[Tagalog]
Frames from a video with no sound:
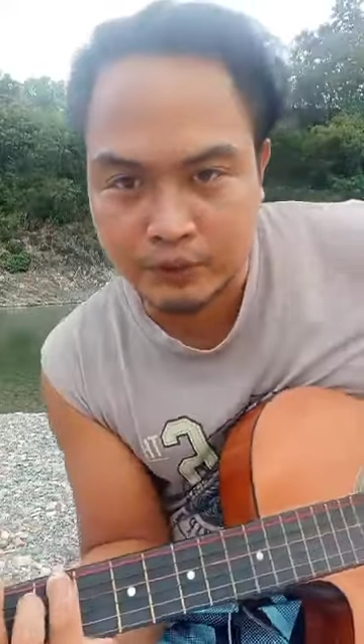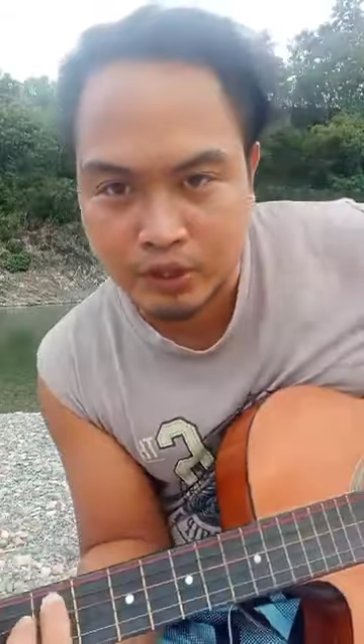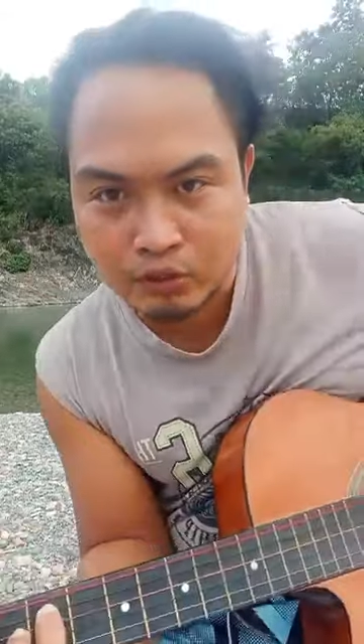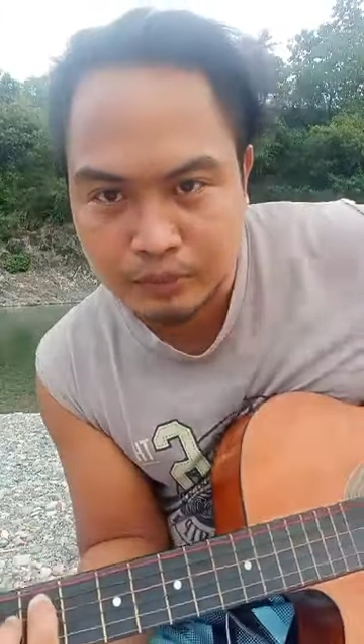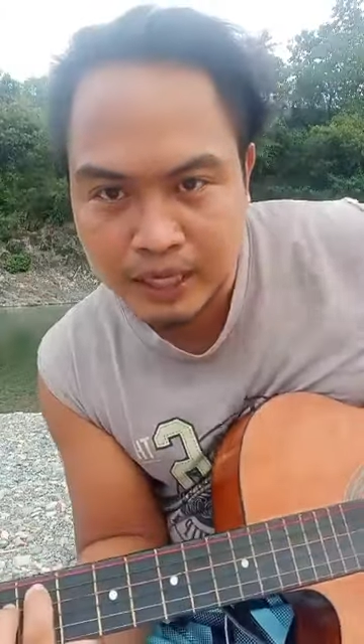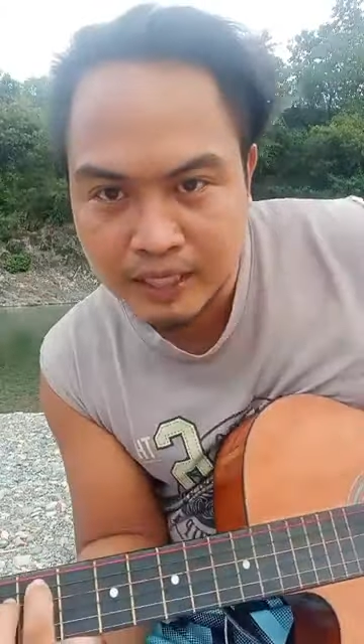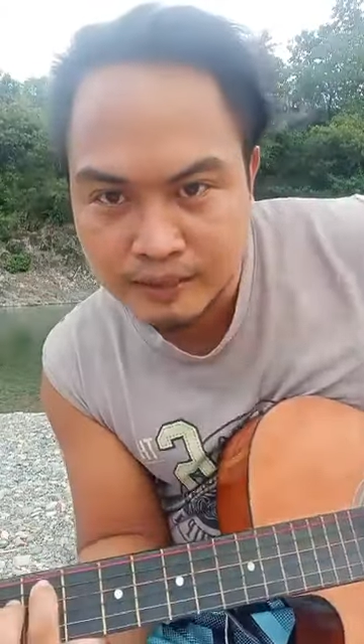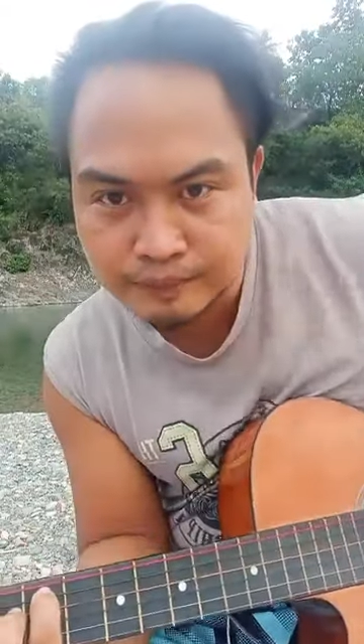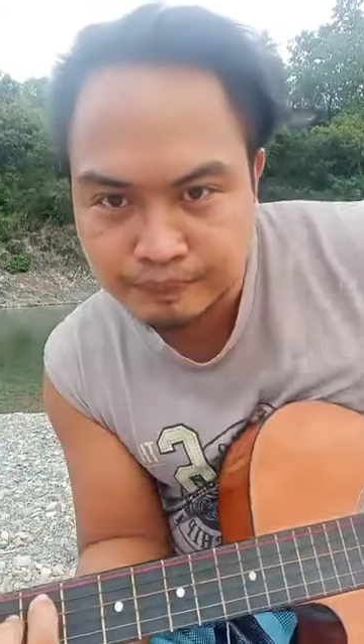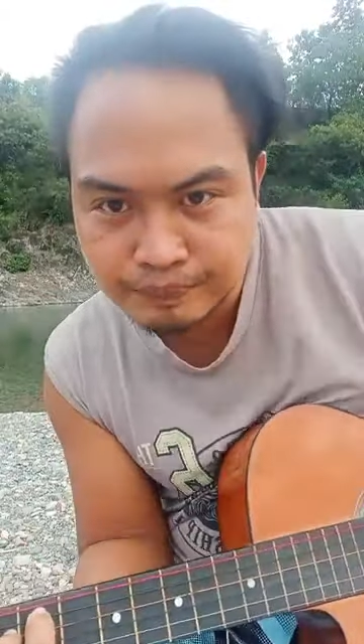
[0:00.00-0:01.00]
Shout out manin
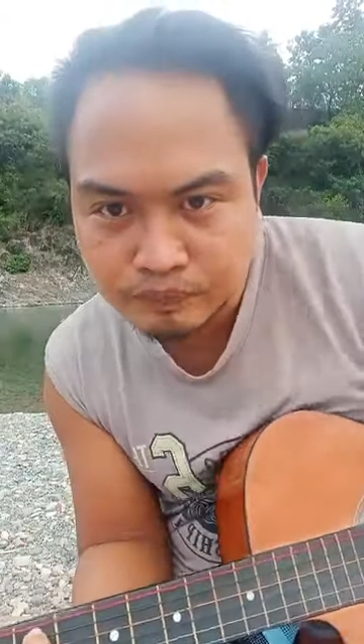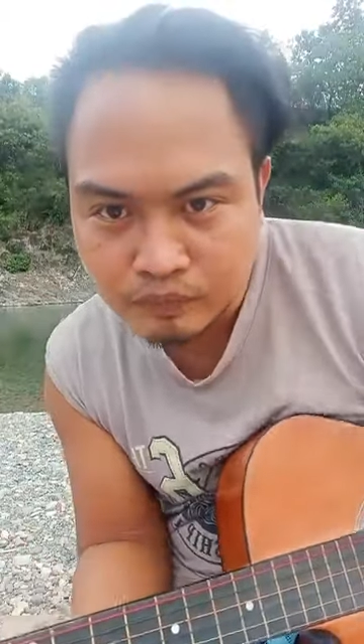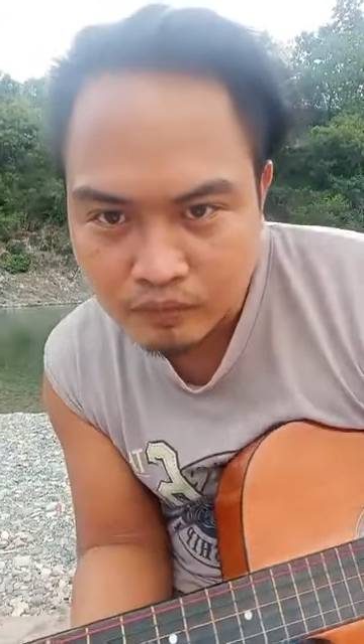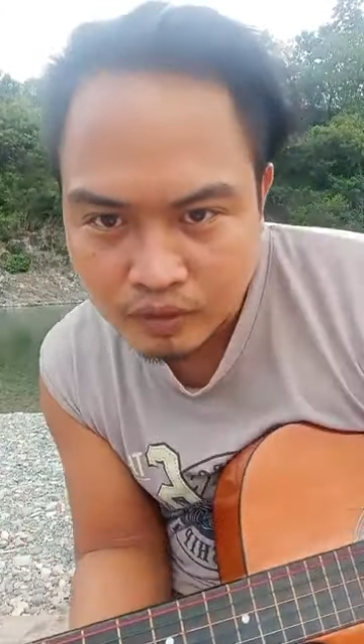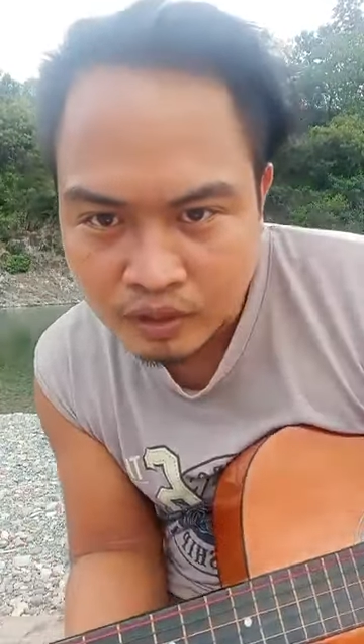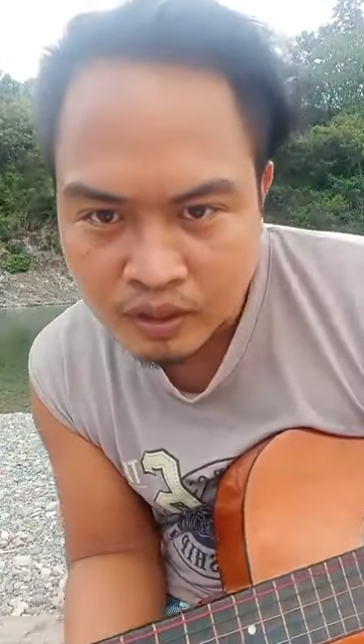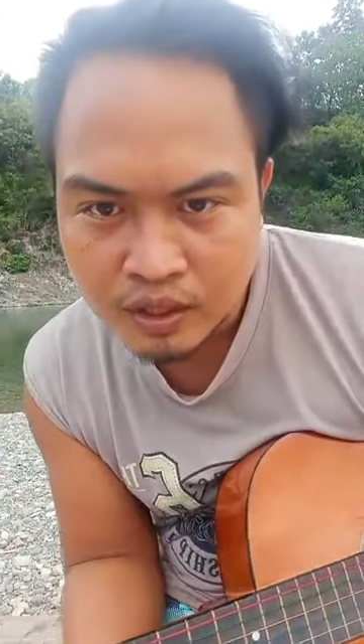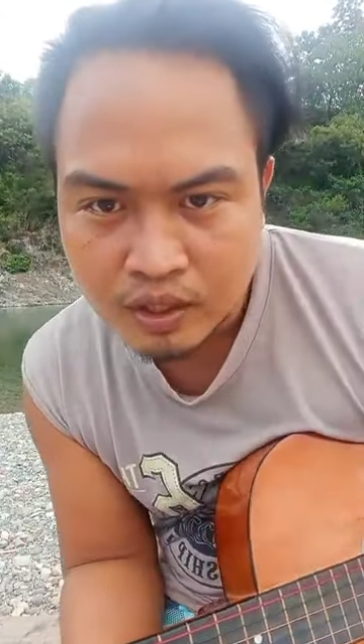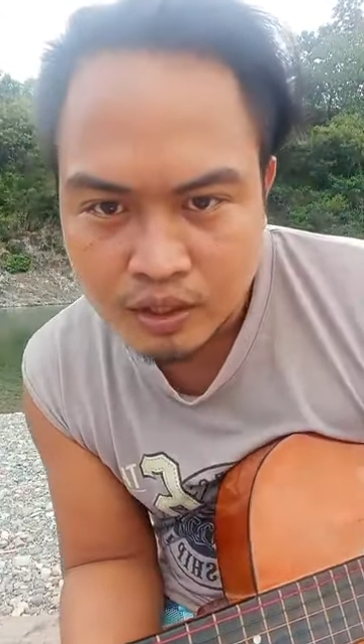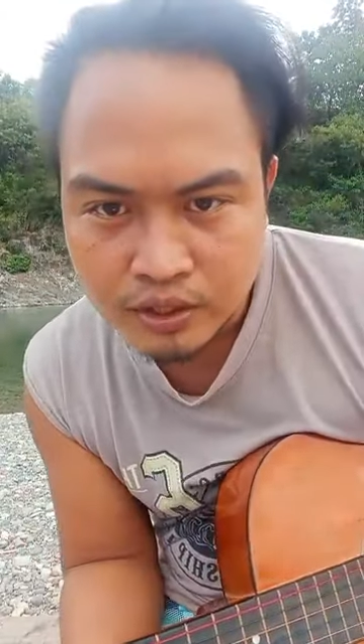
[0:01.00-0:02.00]

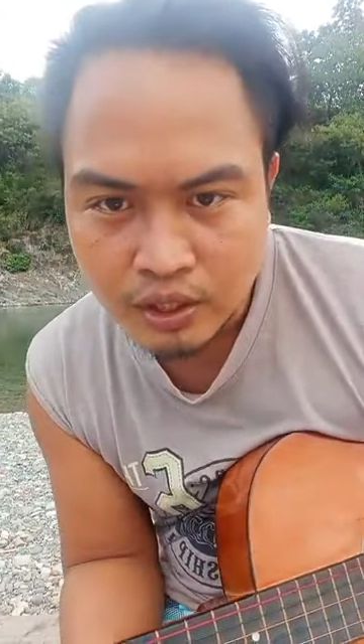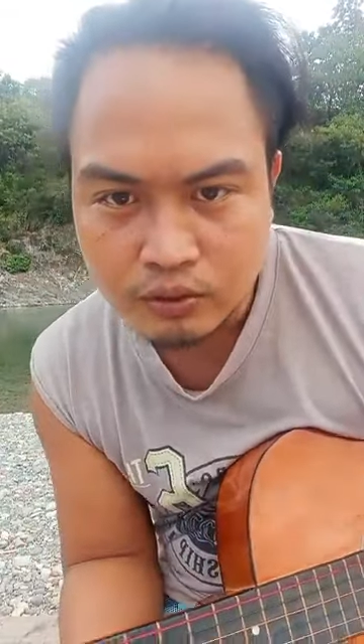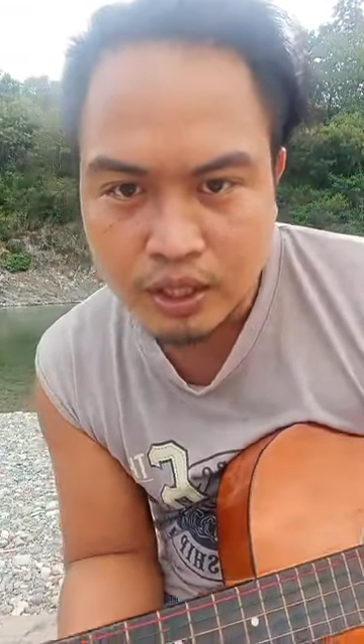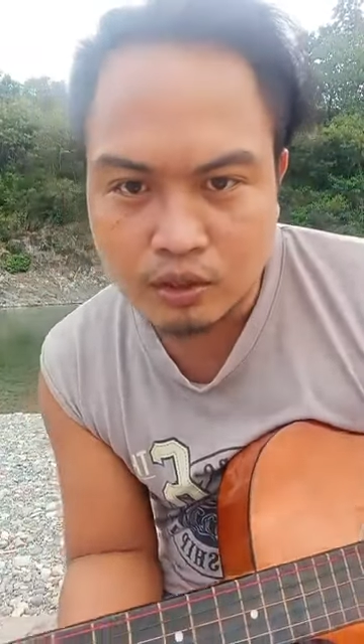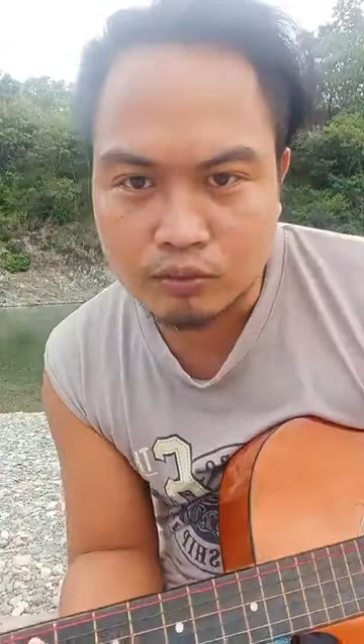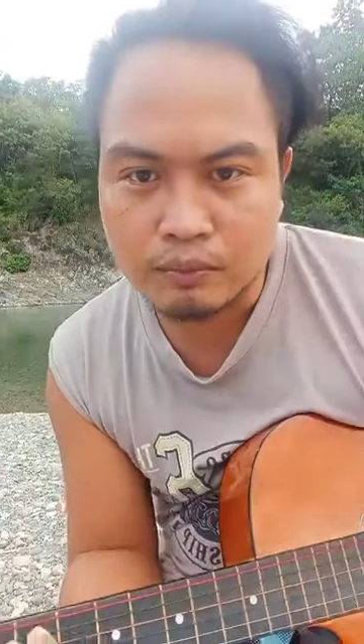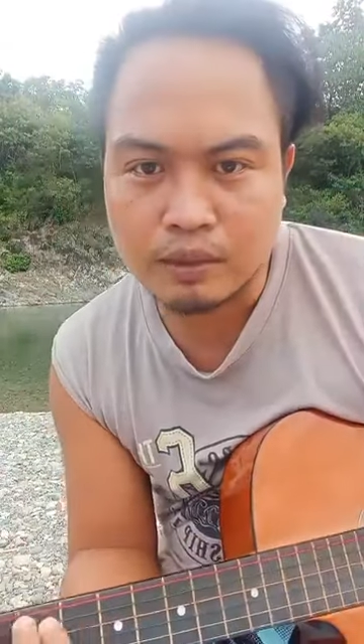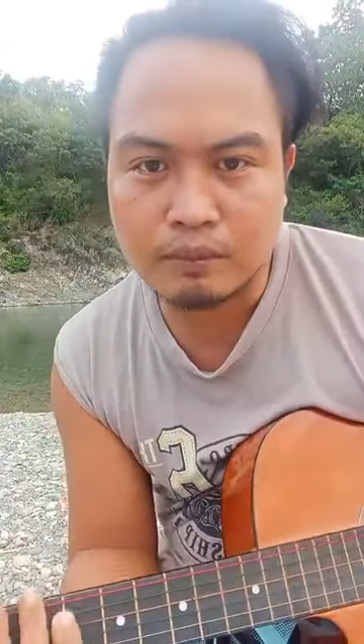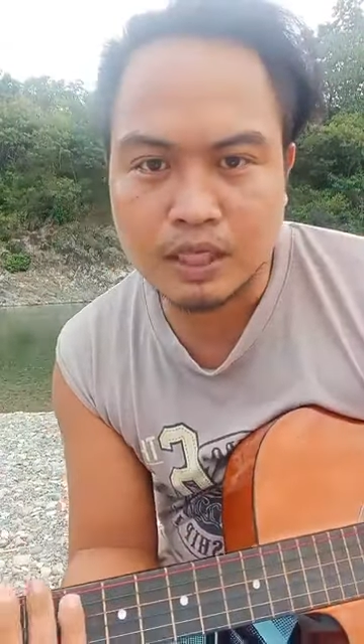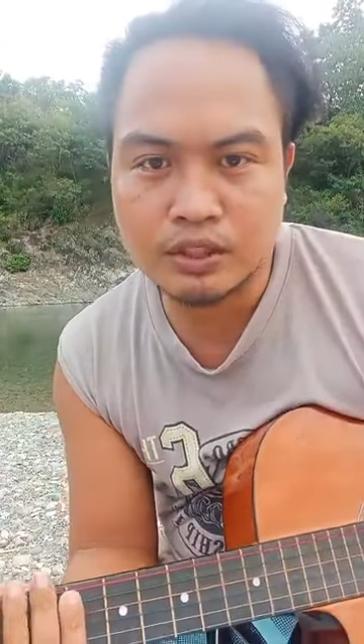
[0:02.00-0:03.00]
Shout out
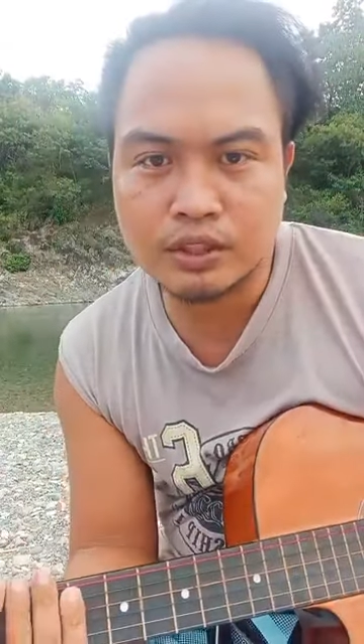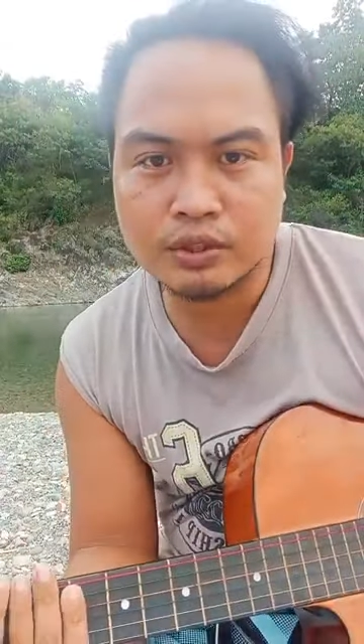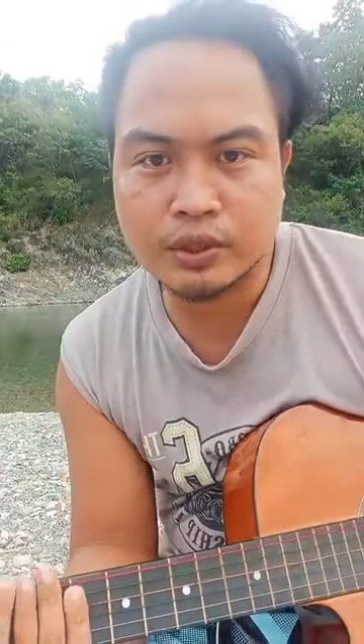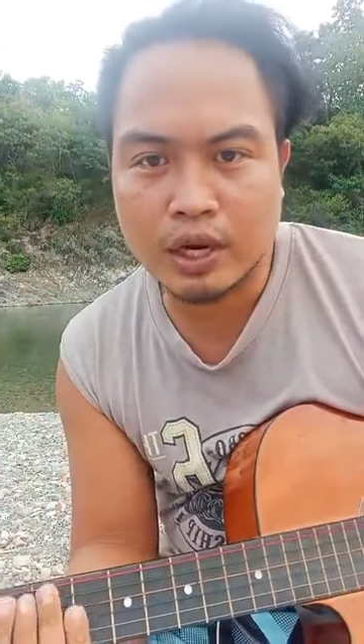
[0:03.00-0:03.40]
man Bars dito